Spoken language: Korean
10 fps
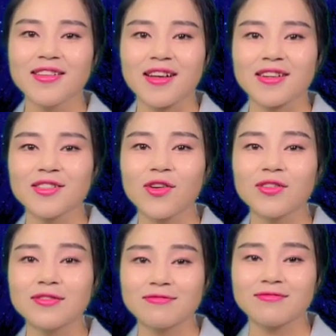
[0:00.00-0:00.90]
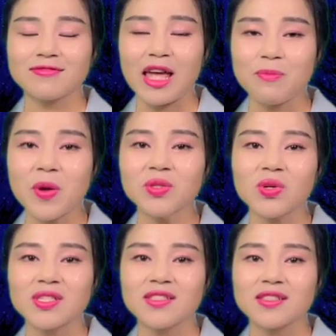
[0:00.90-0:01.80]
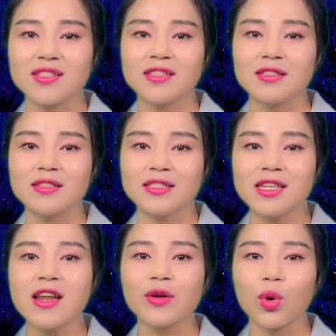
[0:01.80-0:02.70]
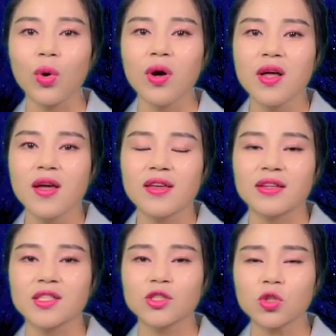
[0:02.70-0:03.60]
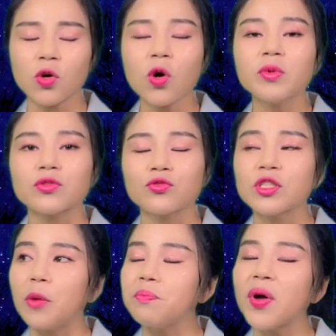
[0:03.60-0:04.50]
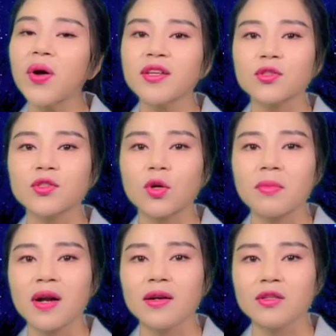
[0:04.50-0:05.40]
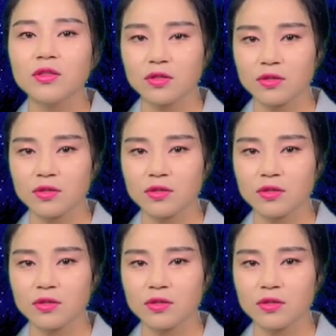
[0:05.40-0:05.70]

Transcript: 자 그래서 대표적인 그 신뢰로 예전에 처음으로 우리 연평해전은 정말